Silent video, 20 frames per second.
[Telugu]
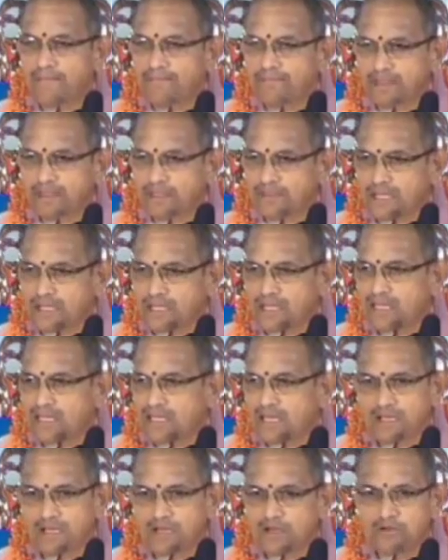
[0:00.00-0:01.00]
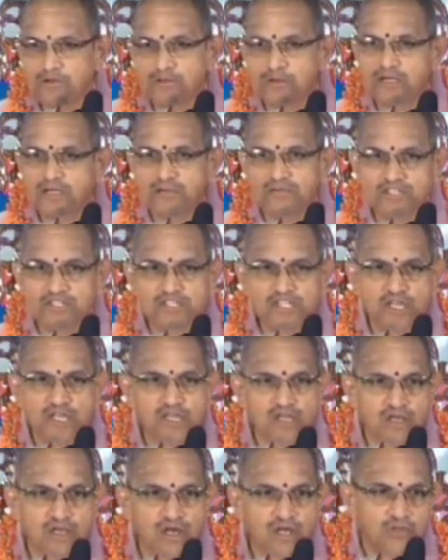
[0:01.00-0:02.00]
అంత తేలికైనటువంటి
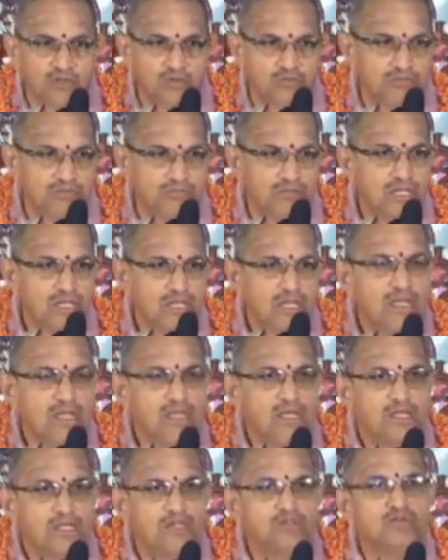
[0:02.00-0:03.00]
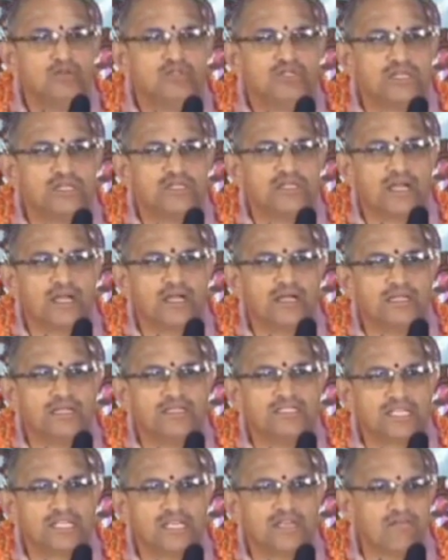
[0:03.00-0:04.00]
విషయం కాదు ఎందుచేత
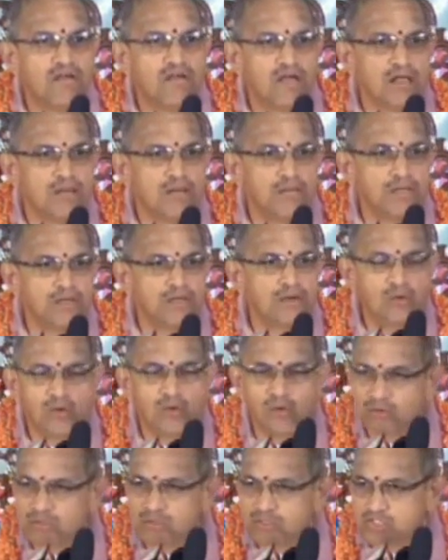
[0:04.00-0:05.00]
అంటే శైవాగమంలో